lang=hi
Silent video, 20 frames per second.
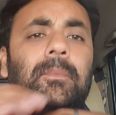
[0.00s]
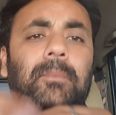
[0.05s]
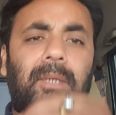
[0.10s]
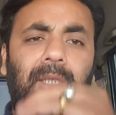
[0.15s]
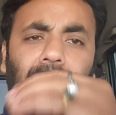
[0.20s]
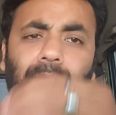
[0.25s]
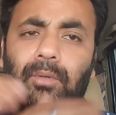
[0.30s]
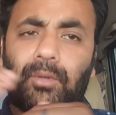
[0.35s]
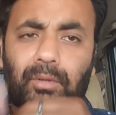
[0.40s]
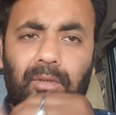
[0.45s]

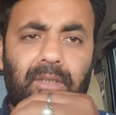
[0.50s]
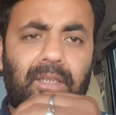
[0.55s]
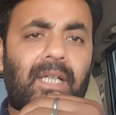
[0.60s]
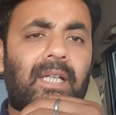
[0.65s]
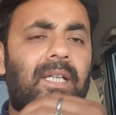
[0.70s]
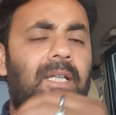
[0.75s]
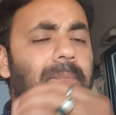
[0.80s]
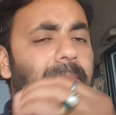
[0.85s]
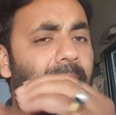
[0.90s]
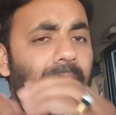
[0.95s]
भले वो उड़ता
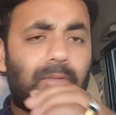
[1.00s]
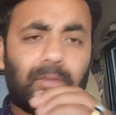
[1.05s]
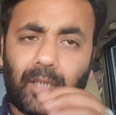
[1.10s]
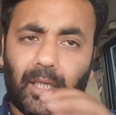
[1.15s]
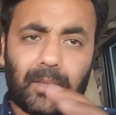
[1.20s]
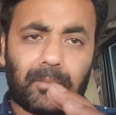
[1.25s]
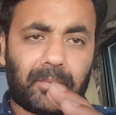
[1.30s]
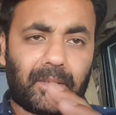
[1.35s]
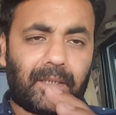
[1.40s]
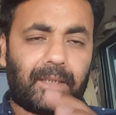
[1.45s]
रहे पर वो
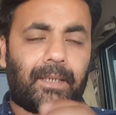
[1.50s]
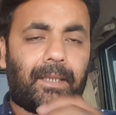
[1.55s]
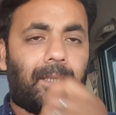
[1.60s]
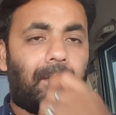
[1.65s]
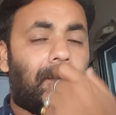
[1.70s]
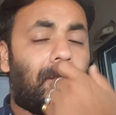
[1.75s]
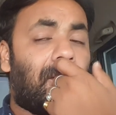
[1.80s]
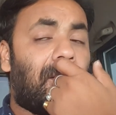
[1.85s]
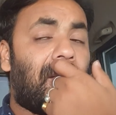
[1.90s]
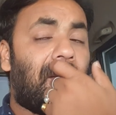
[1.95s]
काम करेगा
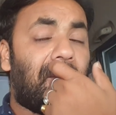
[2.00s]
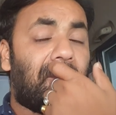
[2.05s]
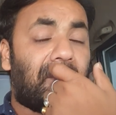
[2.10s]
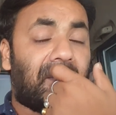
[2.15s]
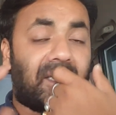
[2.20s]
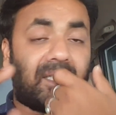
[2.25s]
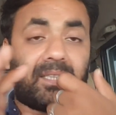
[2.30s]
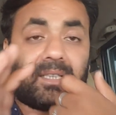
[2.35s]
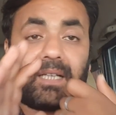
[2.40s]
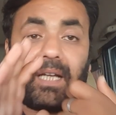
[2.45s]

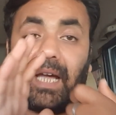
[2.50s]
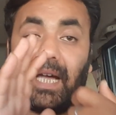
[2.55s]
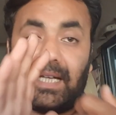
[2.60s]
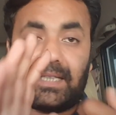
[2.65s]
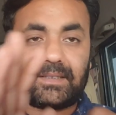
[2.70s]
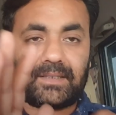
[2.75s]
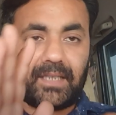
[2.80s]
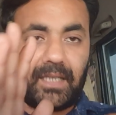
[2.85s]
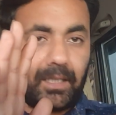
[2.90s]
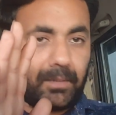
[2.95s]
पर
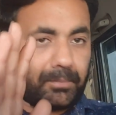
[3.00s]
ऐसा